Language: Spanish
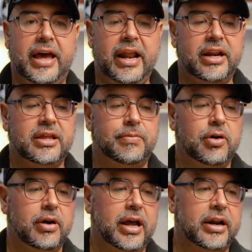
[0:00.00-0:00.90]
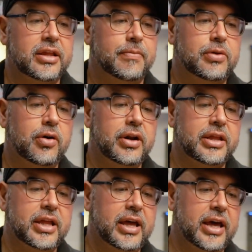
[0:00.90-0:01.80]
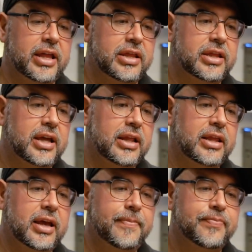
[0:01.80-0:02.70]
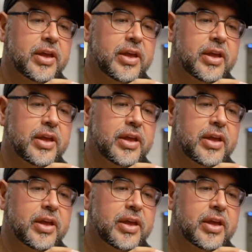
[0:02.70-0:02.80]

el receptor. El receptor se enciende